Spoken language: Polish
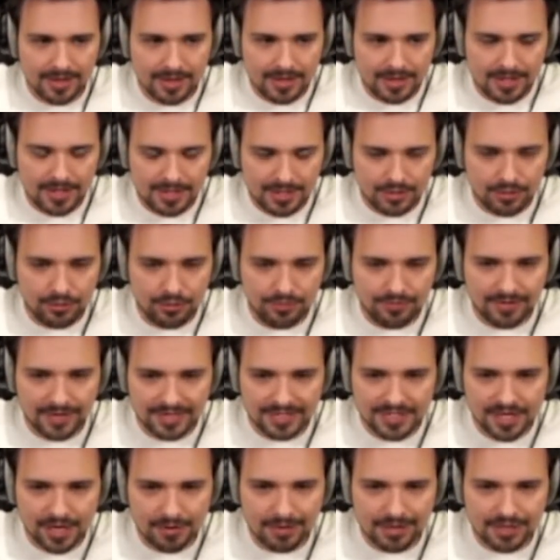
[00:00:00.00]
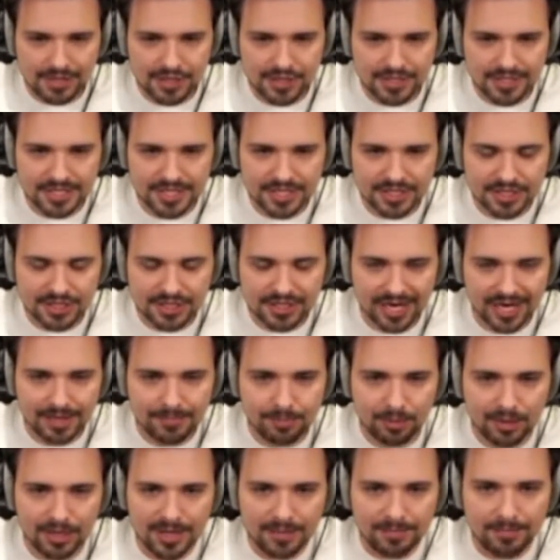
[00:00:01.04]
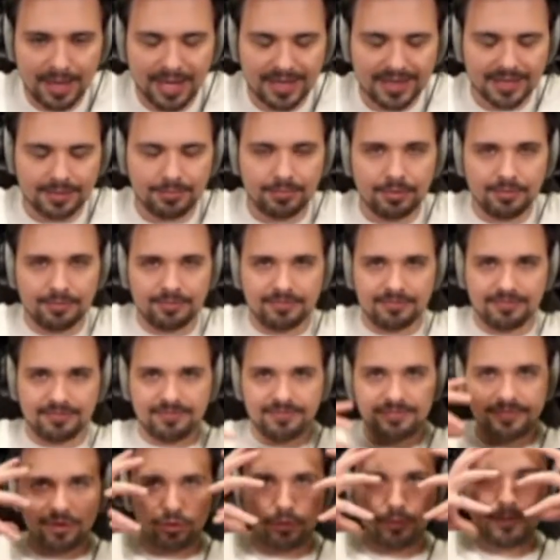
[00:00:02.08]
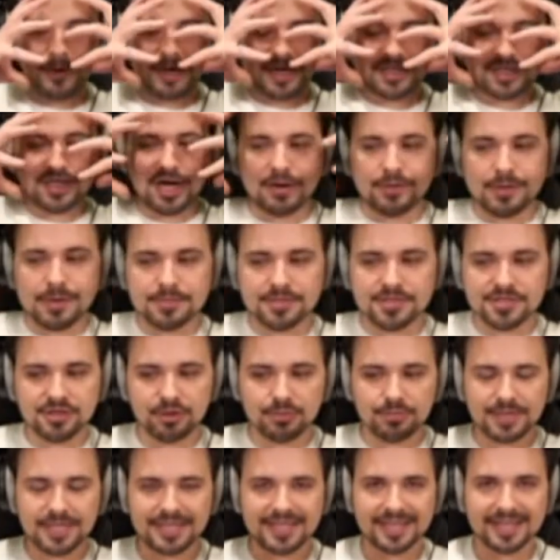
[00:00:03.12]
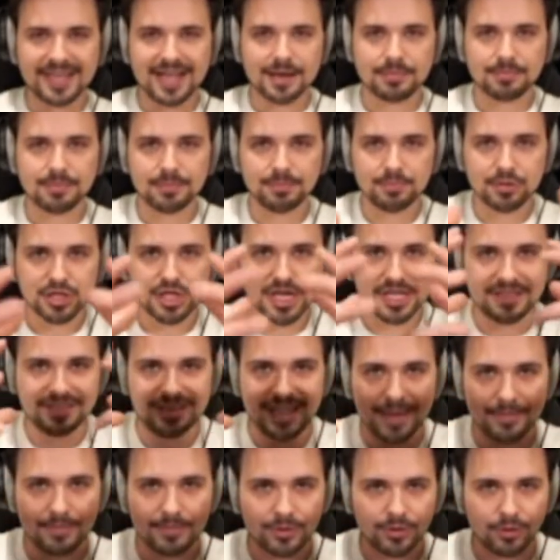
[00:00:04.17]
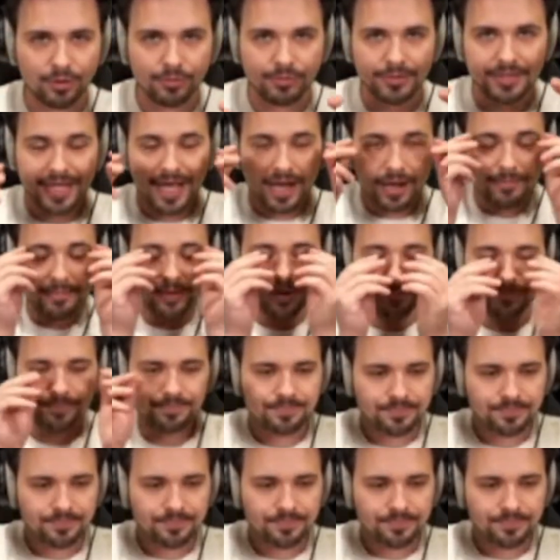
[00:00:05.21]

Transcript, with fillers: I kurwa działa się rzecz tak pojebana, bo wyobrażałem sobie tak jakby przede mną, jakbym...